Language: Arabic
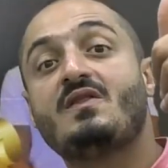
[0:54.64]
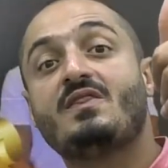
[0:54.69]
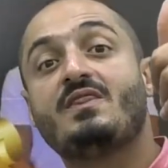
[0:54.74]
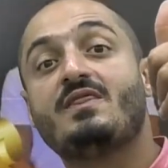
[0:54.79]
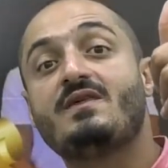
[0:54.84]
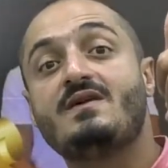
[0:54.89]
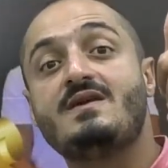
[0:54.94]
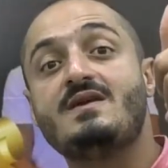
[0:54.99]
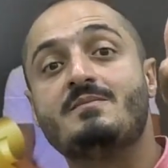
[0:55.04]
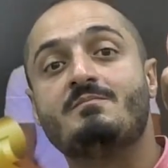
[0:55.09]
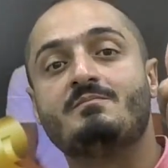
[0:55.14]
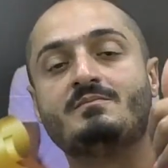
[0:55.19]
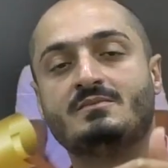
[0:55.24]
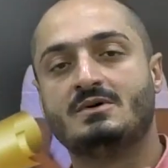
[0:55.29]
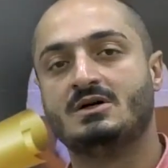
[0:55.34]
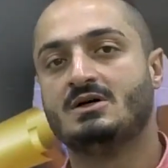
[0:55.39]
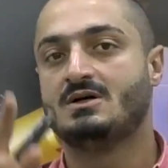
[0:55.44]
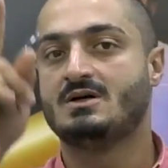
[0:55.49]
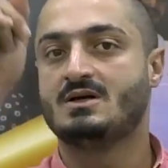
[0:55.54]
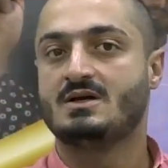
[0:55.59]

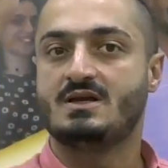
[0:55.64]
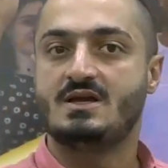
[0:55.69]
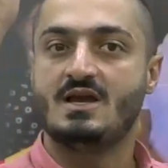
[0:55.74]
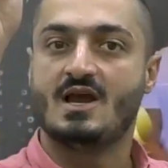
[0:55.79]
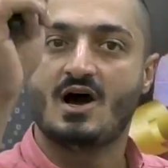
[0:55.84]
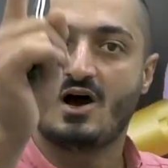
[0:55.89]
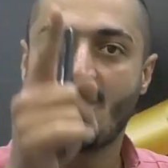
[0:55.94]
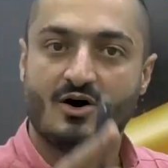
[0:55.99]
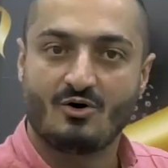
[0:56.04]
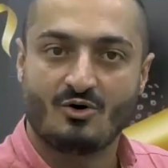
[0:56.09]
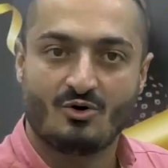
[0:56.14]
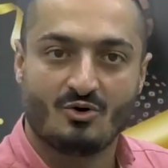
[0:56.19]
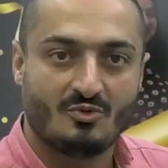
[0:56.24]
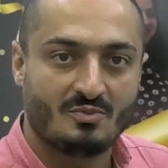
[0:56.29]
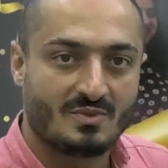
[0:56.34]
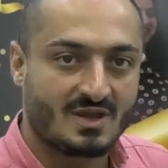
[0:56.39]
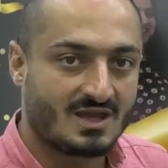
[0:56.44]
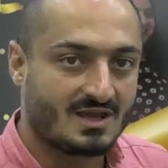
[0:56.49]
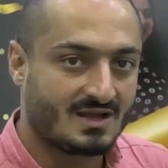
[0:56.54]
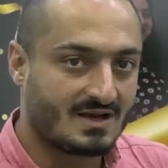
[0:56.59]
تنظيم
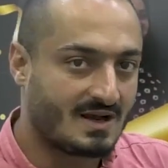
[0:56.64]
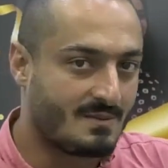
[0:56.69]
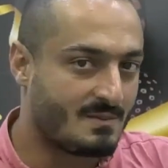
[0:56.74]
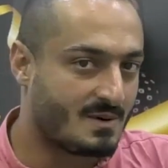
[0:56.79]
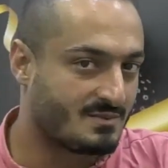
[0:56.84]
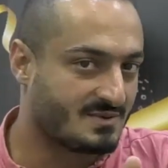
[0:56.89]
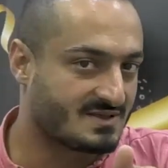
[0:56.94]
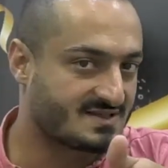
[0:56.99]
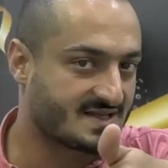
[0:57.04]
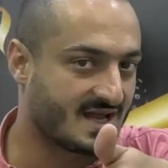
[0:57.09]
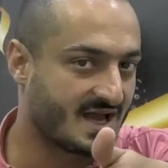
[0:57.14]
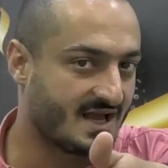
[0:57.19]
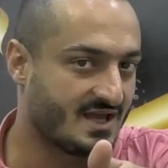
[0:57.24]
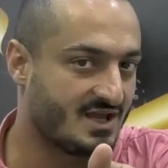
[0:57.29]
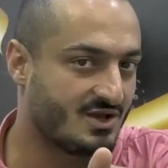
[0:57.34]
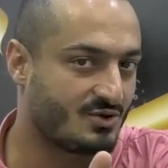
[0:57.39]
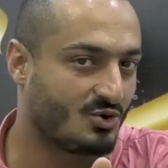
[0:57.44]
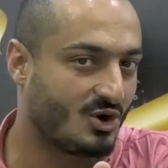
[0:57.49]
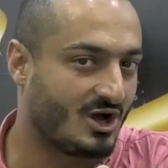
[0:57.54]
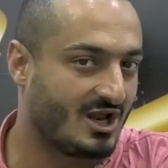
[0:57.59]
يومي لما
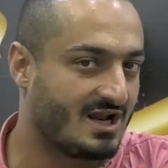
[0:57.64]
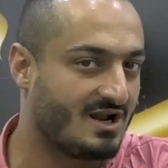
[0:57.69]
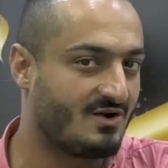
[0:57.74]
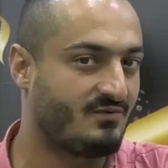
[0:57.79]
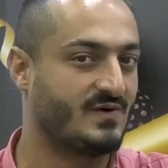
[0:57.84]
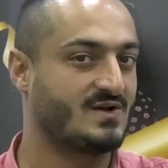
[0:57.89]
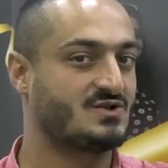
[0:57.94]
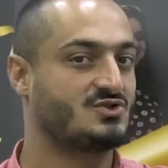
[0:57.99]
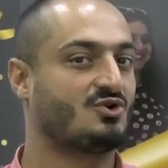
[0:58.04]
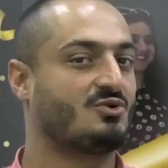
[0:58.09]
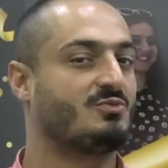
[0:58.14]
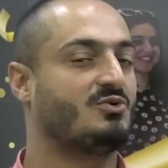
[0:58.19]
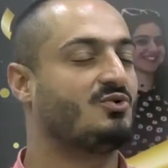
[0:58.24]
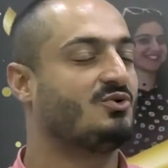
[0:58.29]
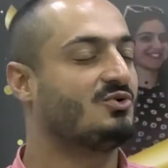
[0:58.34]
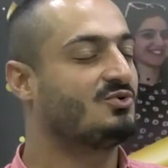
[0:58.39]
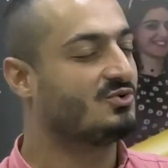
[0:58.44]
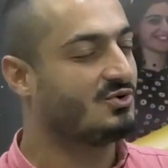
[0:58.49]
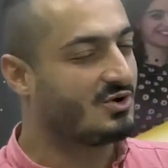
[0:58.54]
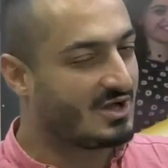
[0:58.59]
بصحيكوا على الفجر
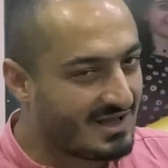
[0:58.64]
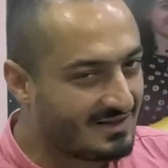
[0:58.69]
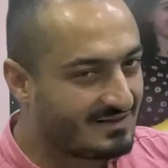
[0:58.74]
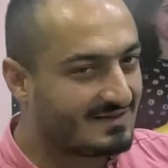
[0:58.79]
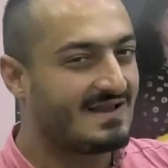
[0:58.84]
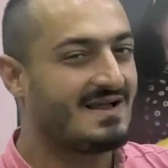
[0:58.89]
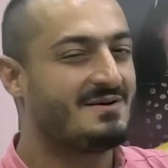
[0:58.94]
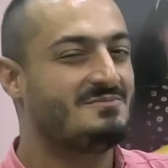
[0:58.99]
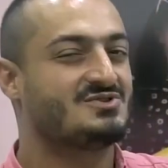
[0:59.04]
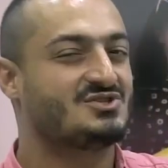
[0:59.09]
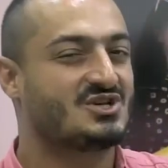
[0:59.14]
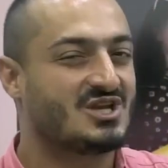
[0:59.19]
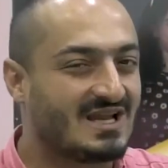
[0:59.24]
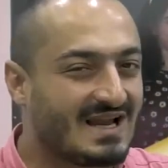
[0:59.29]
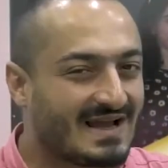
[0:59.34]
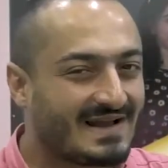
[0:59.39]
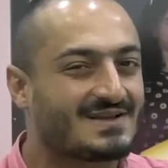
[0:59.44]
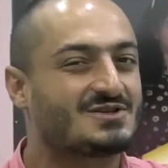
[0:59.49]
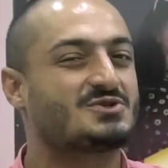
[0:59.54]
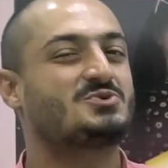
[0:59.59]
بقول لكم اطلع مشي
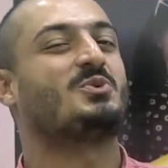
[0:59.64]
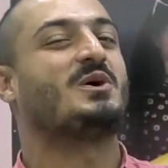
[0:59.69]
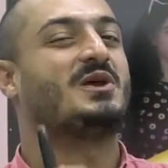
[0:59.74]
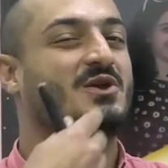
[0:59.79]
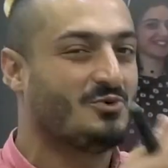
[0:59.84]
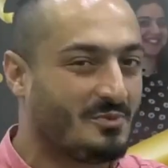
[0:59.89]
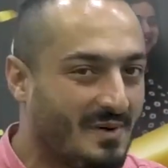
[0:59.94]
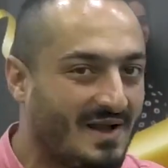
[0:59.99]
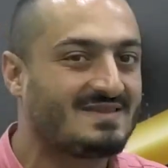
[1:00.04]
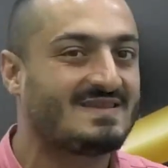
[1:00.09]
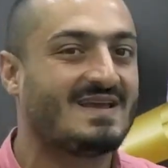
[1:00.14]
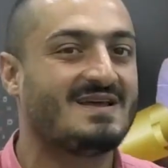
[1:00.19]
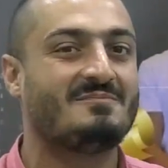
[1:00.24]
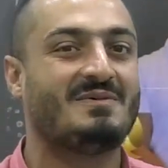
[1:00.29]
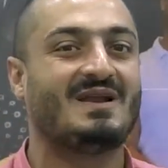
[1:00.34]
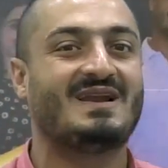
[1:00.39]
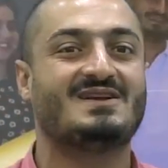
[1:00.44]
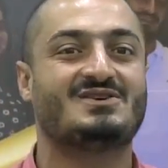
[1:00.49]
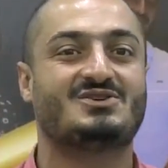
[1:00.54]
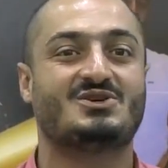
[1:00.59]
لك شوي وبعدين
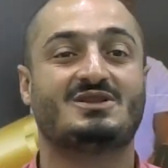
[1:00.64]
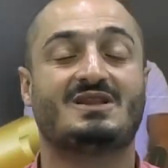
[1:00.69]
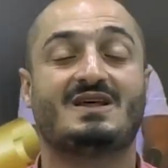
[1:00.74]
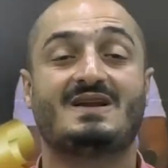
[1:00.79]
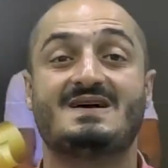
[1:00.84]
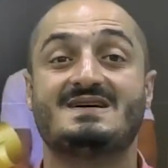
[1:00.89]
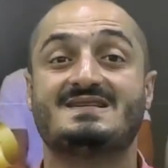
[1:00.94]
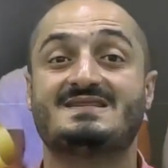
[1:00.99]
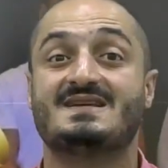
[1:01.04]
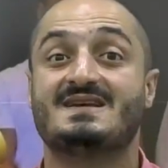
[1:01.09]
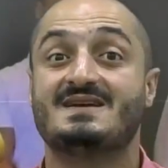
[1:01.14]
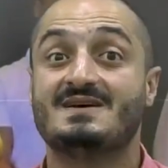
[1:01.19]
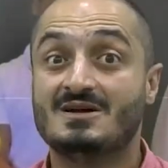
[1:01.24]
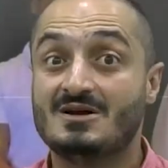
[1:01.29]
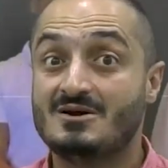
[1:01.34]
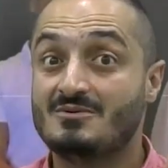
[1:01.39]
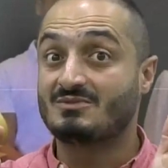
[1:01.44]
بلش دراسة